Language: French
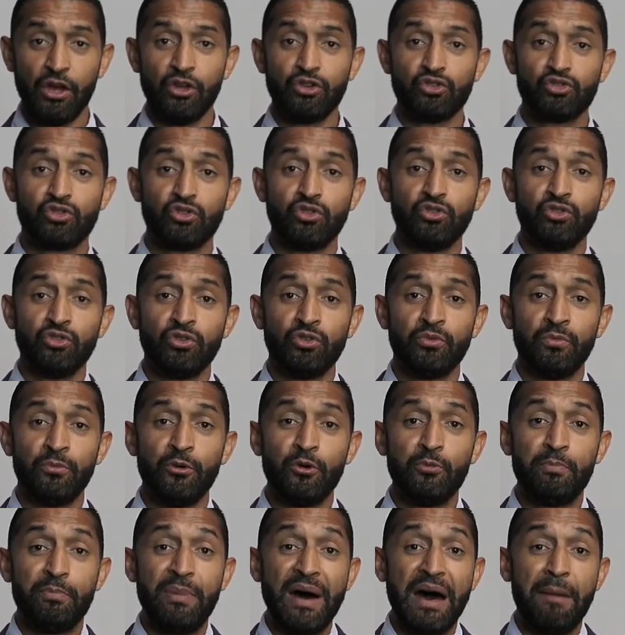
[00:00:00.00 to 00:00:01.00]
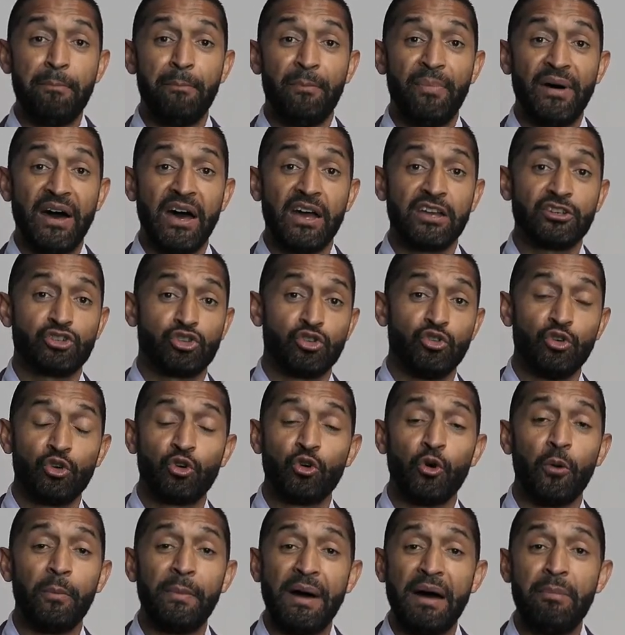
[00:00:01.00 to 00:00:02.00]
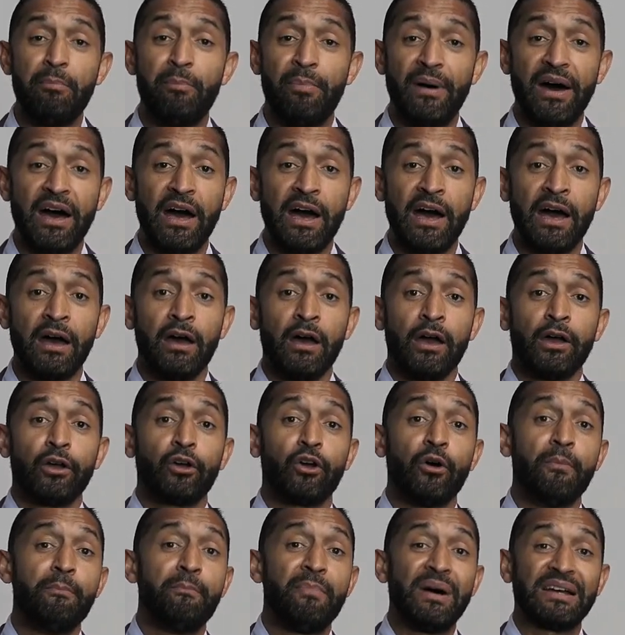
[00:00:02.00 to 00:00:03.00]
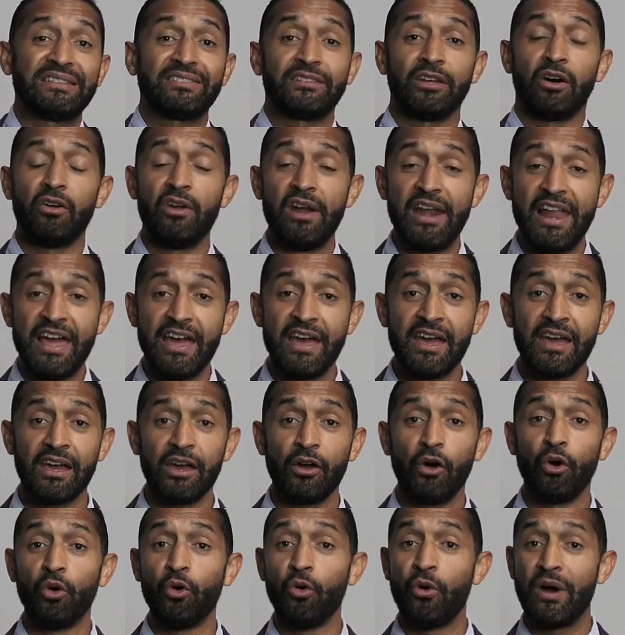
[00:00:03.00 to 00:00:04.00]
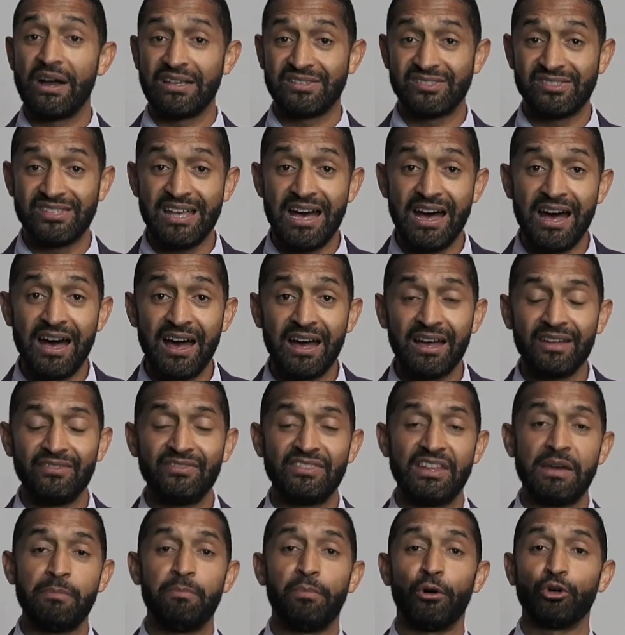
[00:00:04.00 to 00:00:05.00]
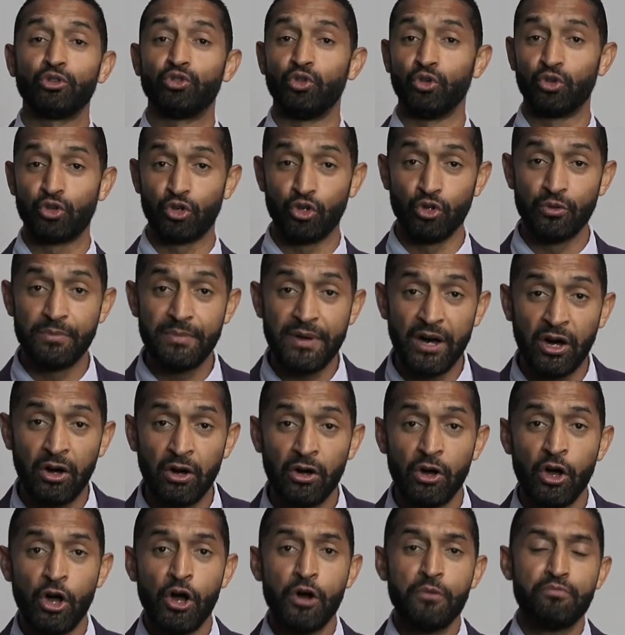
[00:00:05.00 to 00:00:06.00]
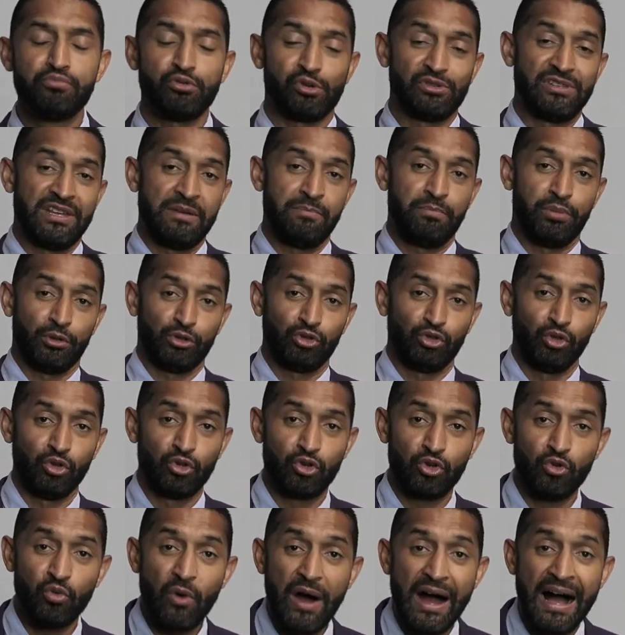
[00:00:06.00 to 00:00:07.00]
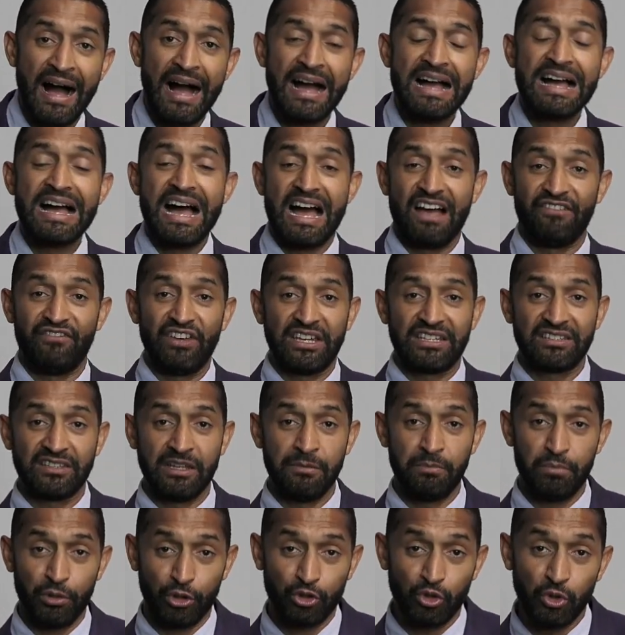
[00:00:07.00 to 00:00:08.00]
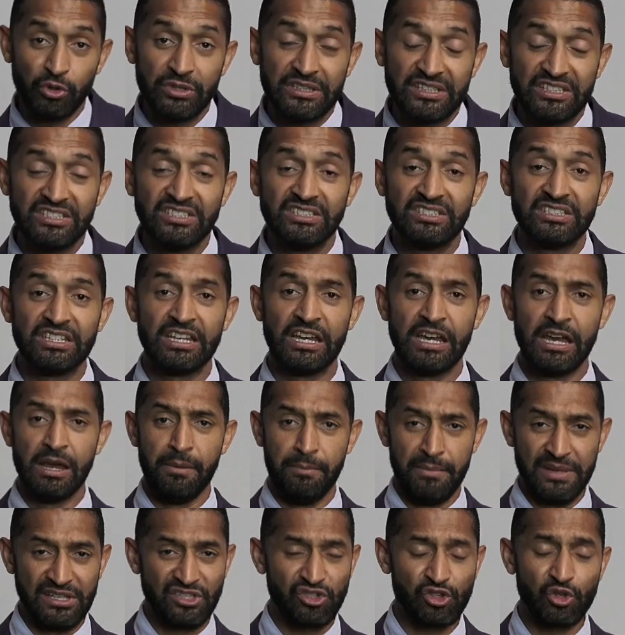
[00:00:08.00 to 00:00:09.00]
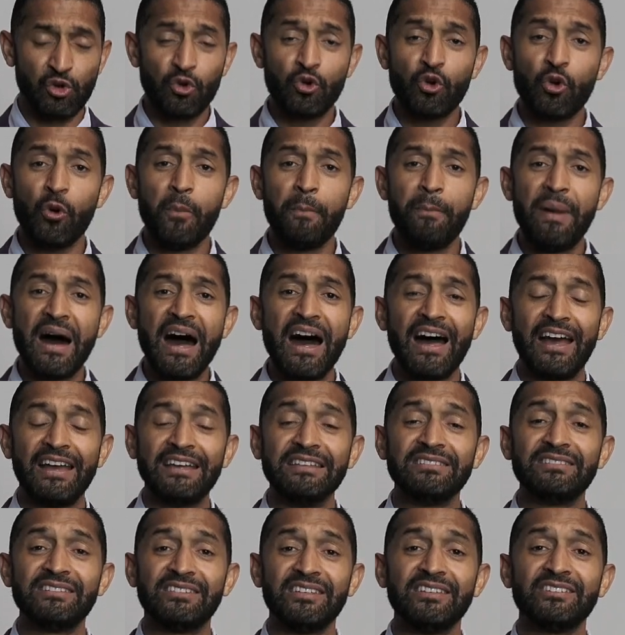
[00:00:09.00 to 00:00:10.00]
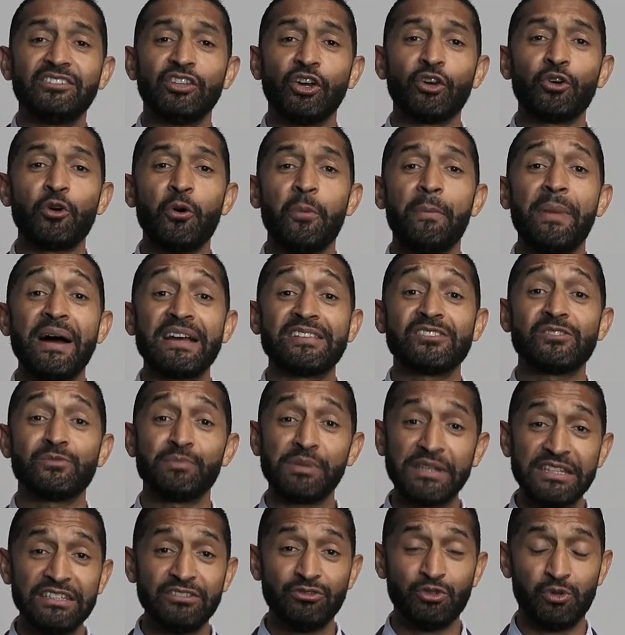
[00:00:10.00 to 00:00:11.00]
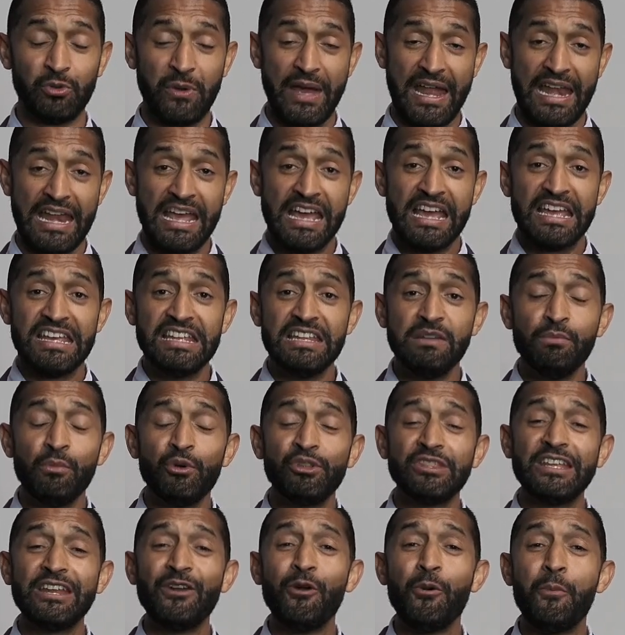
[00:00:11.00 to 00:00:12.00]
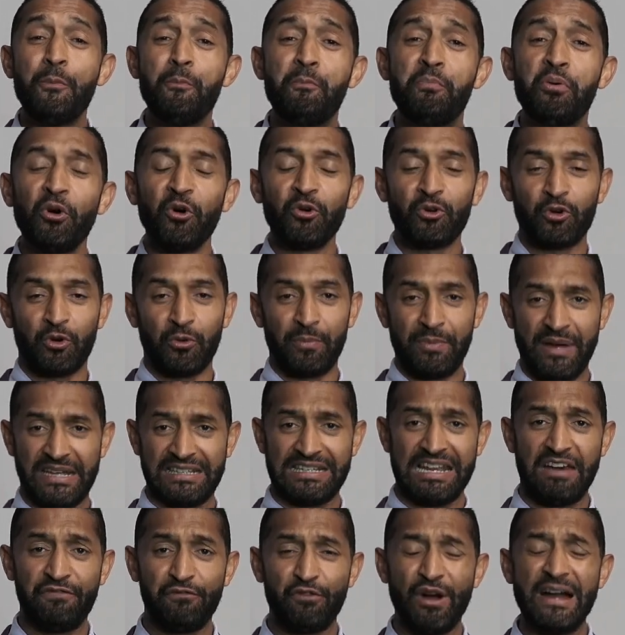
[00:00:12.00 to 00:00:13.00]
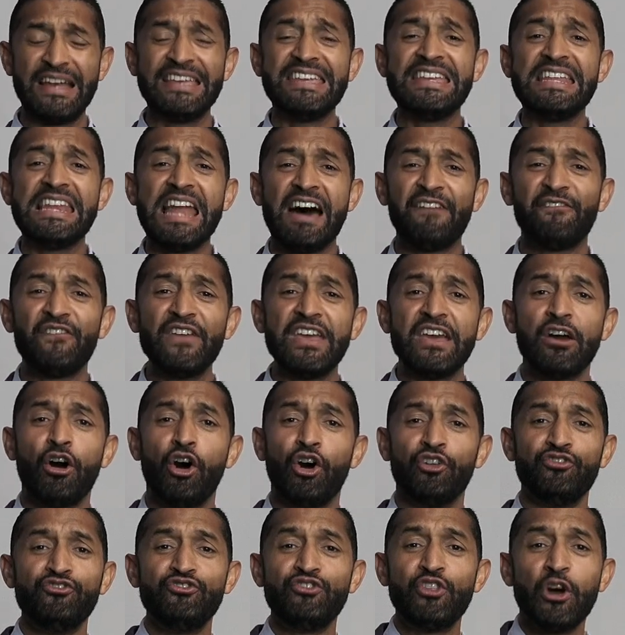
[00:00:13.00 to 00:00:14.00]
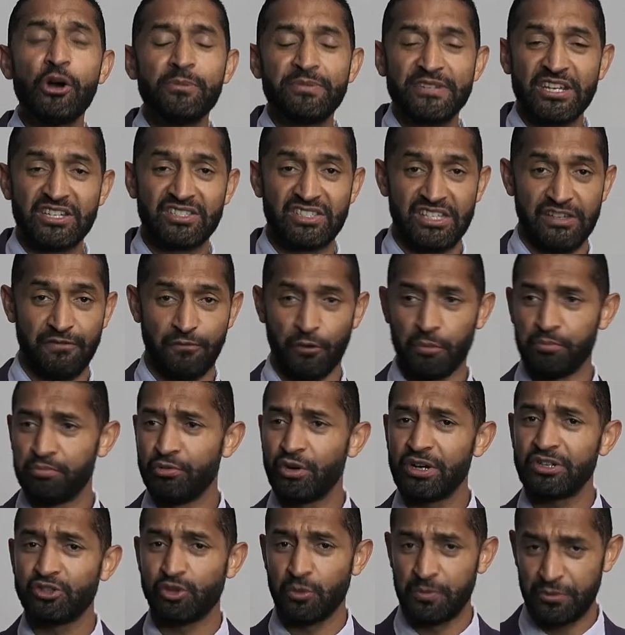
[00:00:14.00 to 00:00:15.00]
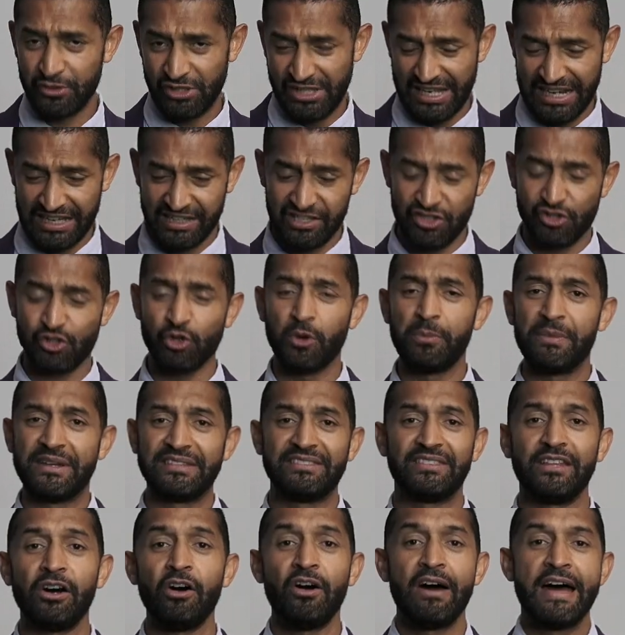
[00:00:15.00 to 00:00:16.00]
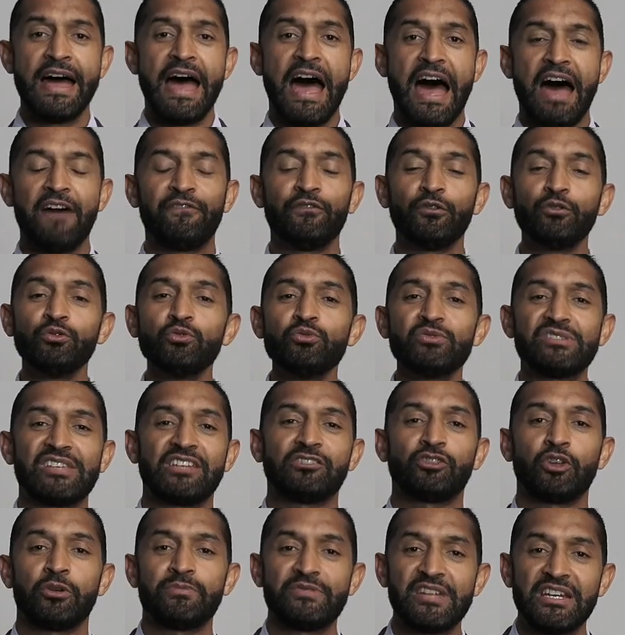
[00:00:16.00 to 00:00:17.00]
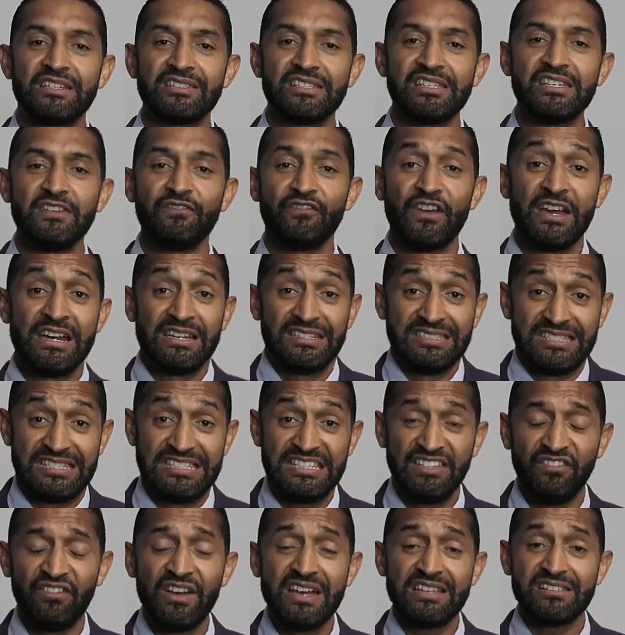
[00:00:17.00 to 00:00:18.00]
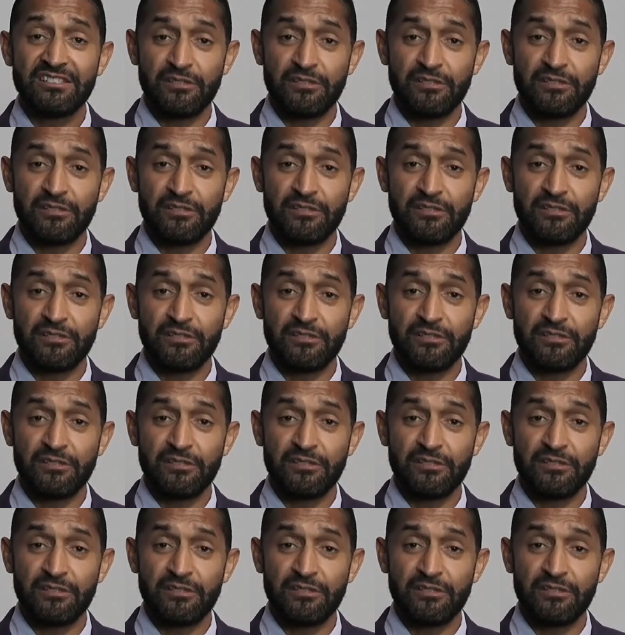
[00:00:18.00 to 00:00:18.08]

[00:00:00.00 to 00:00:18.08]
Je ne me bats pas et je ne combats pas comme battant l'air, au hasard, n'importe comment, pour n'importe quoi, avec n'importe qui mais son combat était un combat spirituel. Il menait le bon combat de la foi. Il avait un objectif. On pourrait se poser la question maintenant, avons-nous cet objectif divin,